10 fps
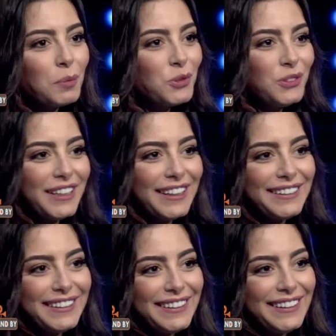مبسوطه
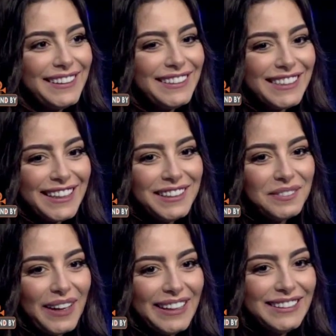جدا ان انا اشتغلت
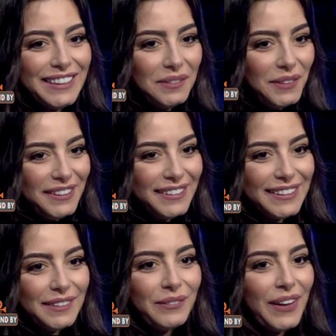معاه سينما
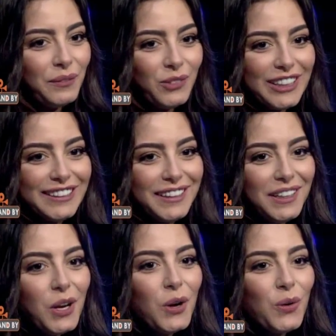انا بحبه جدا
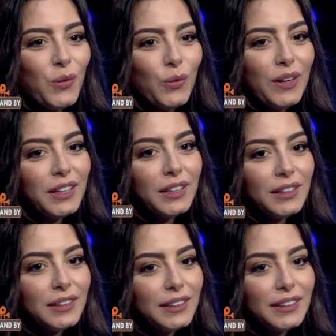
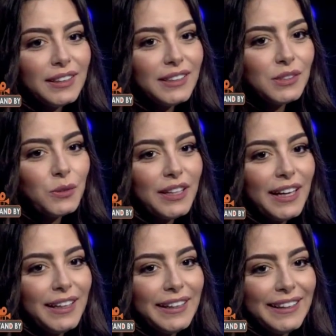والناس
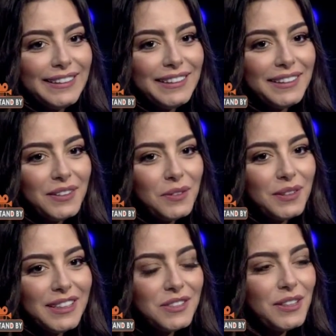كلها يعني
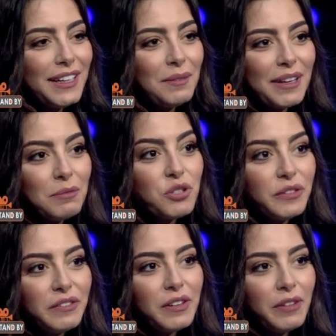الناس كلها لما كانت
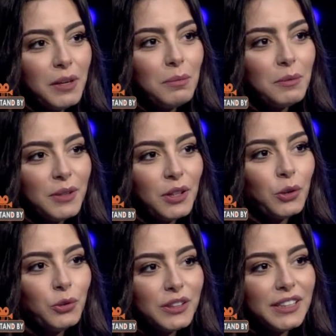بتشوفني في الفيلم
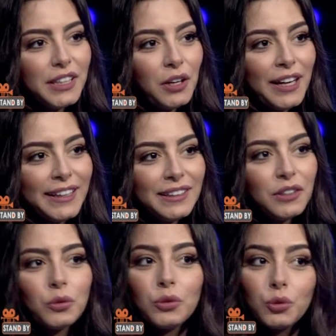بيقعدوا يتريقوا على حته
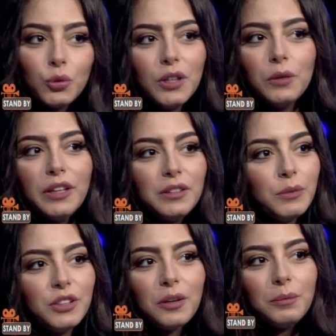انه طول الوقت
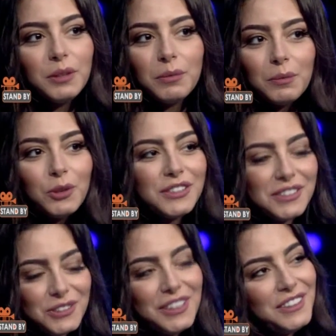بيضربني بالبوكس
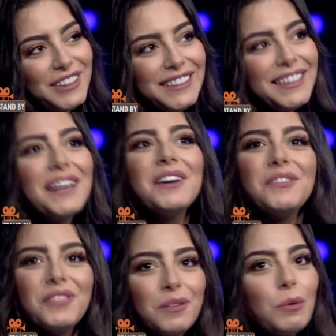طول الوقت
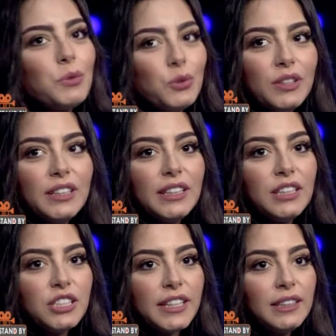فانا مبسوطه ان
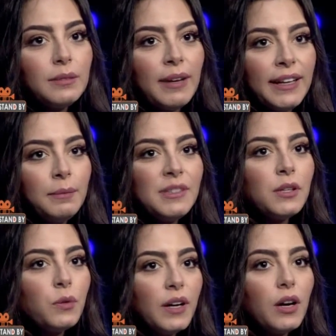انا اشتغلت معاه
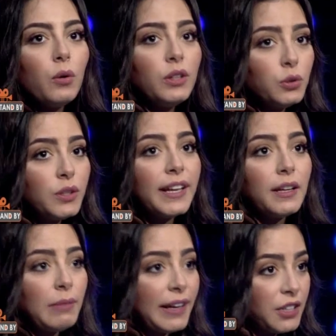بس هو هو الدور
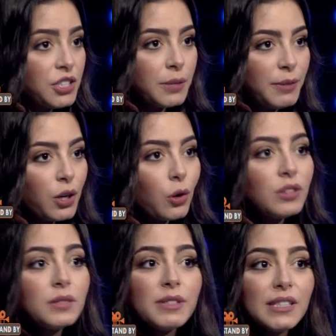كان ما كانش كبير
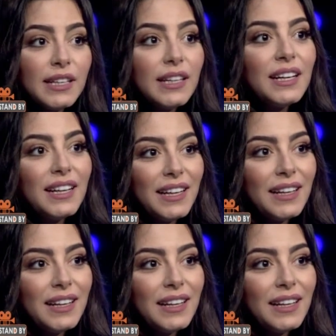خالص بس انا